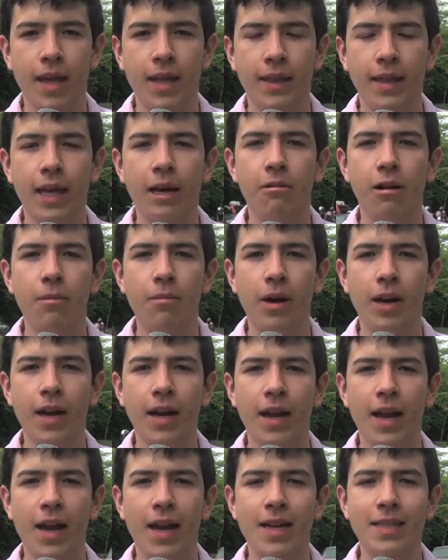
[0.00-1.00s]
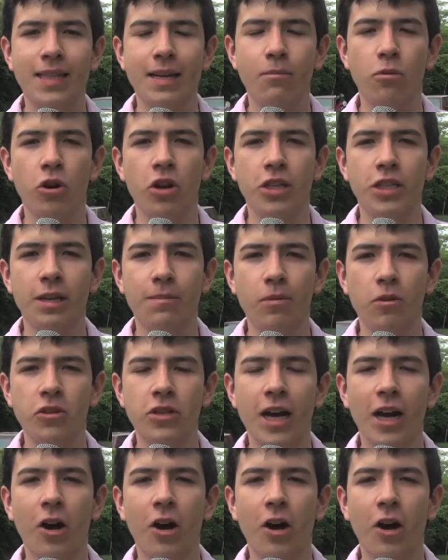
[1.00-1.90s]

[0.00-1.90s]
De igual manera, este municipio se ha